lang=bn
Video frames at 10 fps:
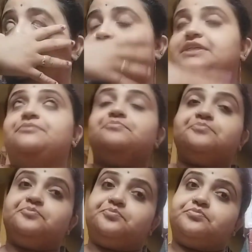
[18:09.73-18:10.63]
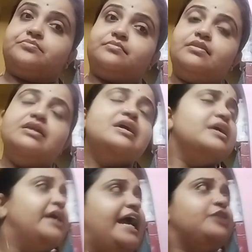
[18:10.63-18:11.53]
ঘটছে
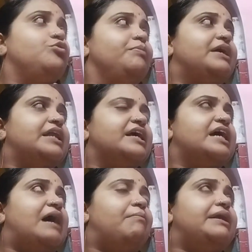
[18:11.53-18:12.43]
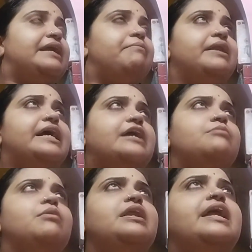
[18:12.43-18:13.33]
এই তুমি কালকে খাবার নেবে না কেন
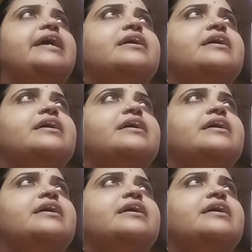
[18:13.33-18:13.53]
বললে